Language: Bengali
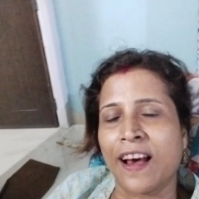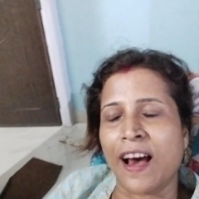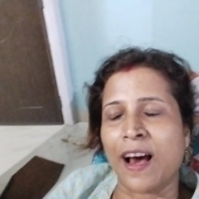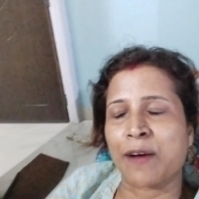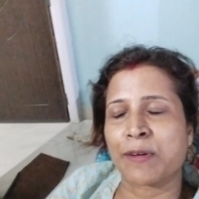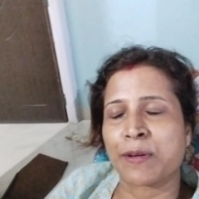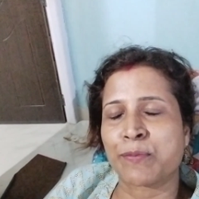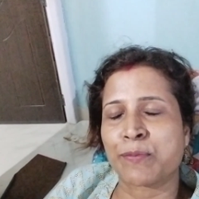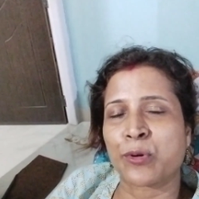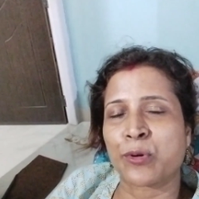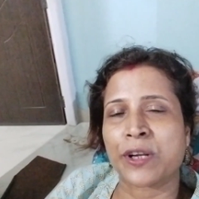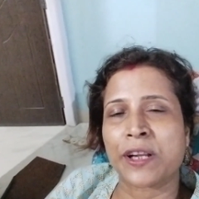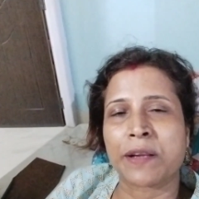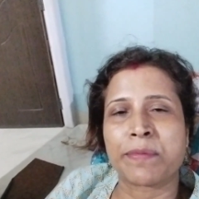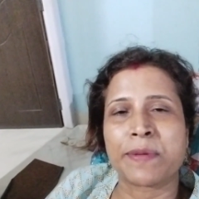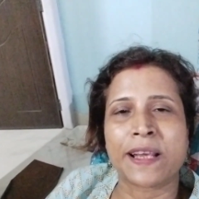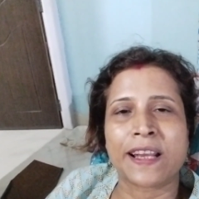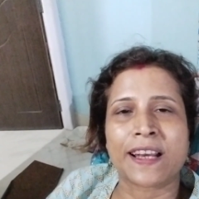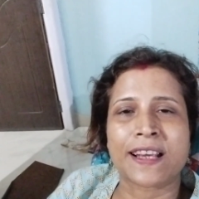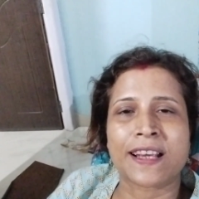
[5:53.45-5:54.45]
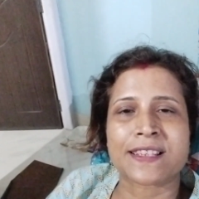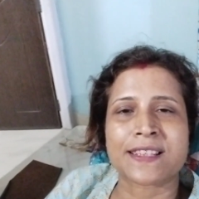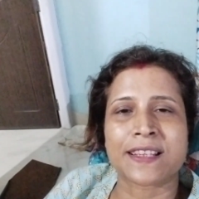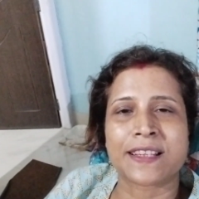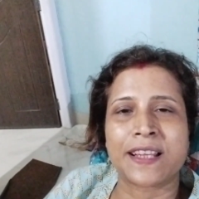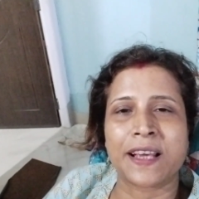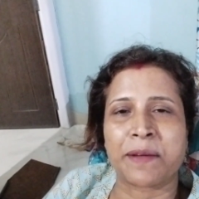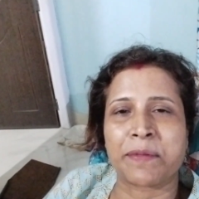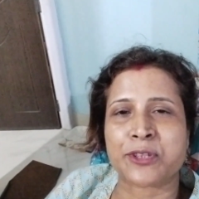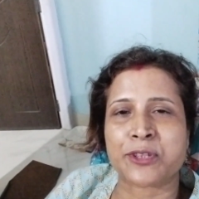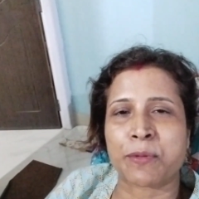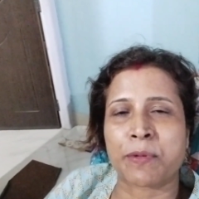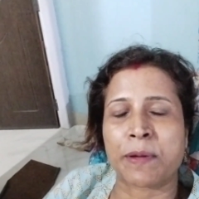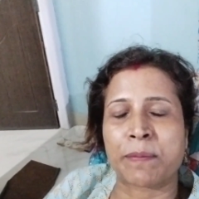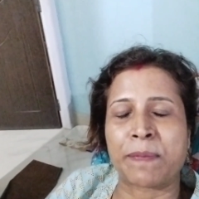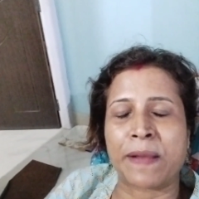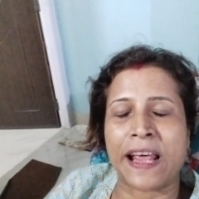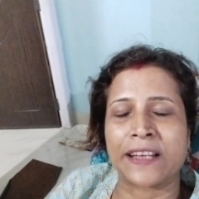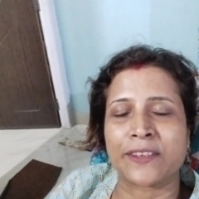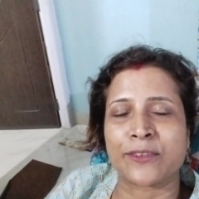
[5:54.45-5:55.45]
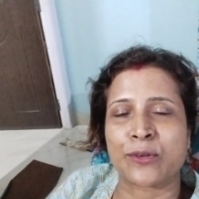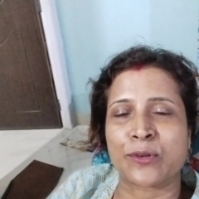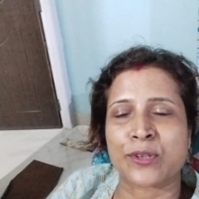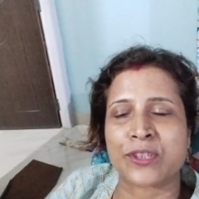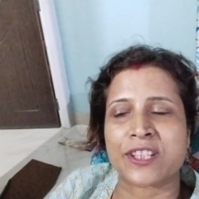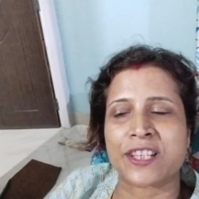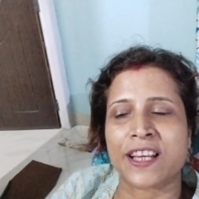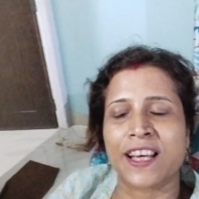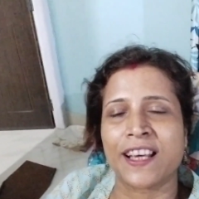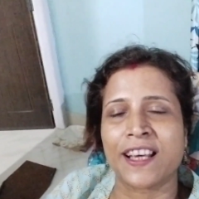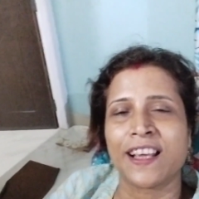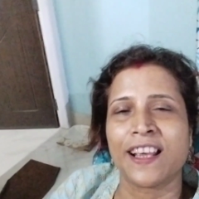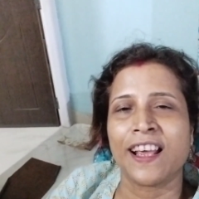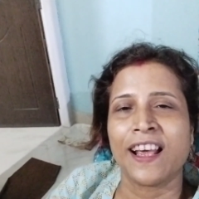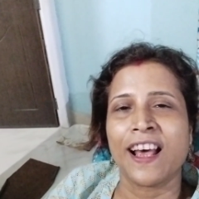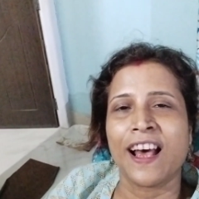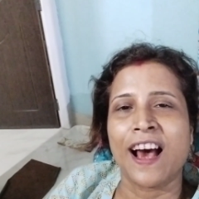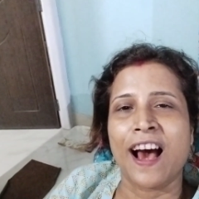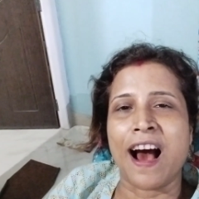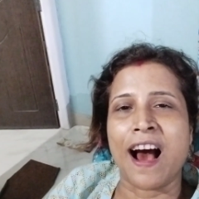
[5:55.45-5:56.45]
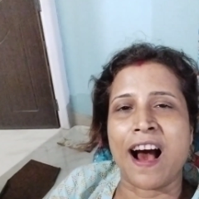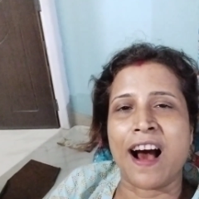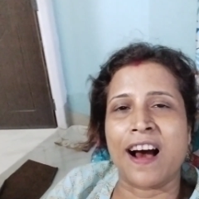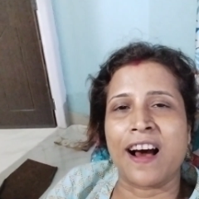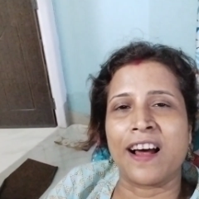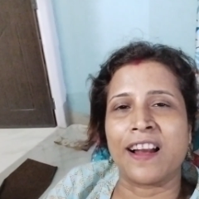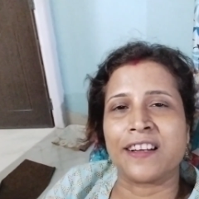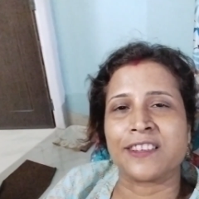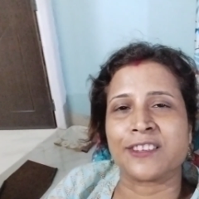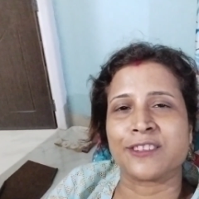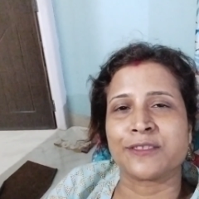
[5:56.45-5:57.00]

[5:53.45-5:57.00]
আমার বোনের বিয়ের ক্যাসেট থেকে সবাই প্ল্যান করছে আর